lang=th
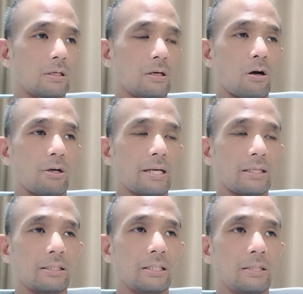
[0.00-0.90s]
ก็อย่าง
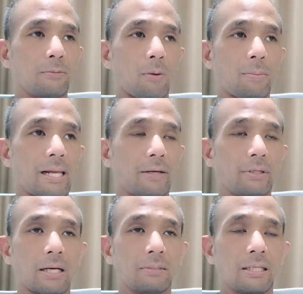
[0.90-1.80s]
ที่บอกไปแล้ว
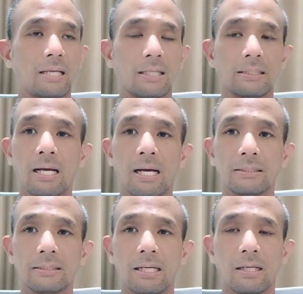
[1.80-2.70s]
นะครับถ้าอยากจะหาย
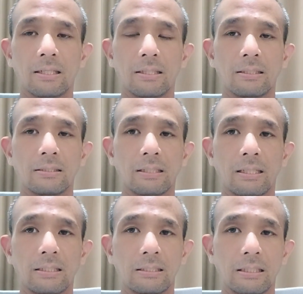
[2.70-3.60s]
จากสะ
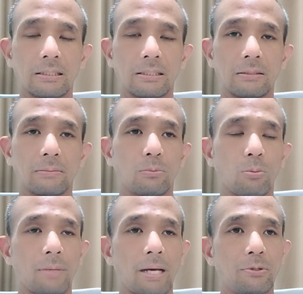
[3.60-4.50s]
เก็ดเงินภู
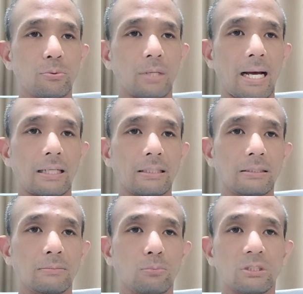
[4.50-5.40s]
มิแพ้ผิวหนัง
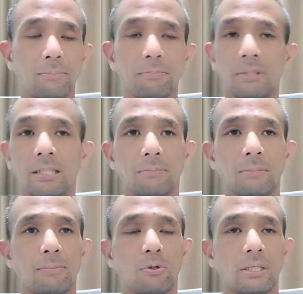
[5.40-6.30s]
พวกเซบเดิมอะ
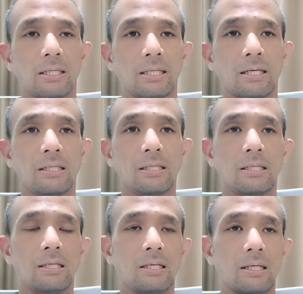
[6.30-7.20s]
ไรพวกนี้นะฮะ
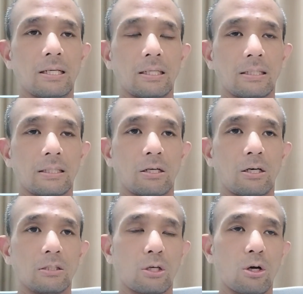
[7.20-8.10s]
ก็
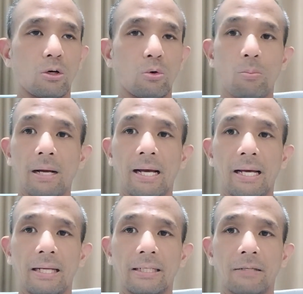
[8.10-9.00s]
ต้องคุมอาหา
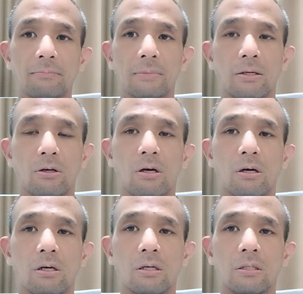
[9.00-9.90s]
รนะครับ แล้วก็
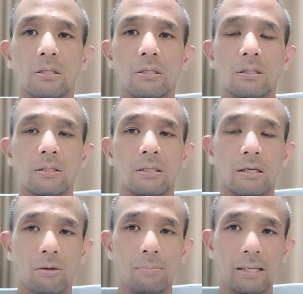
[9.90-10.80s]

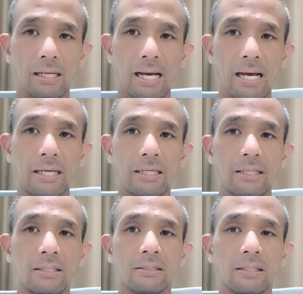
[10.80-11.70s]
ออกกำลังกาย
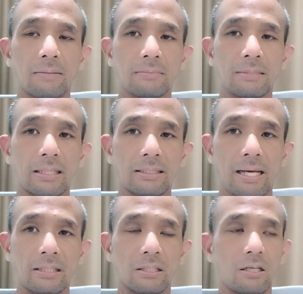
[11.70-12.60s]
นะครับ ตากแด
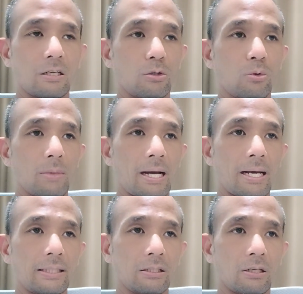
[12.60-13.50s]
ดก็คุมอาหา
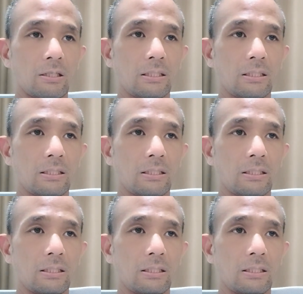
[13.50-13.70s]
รก็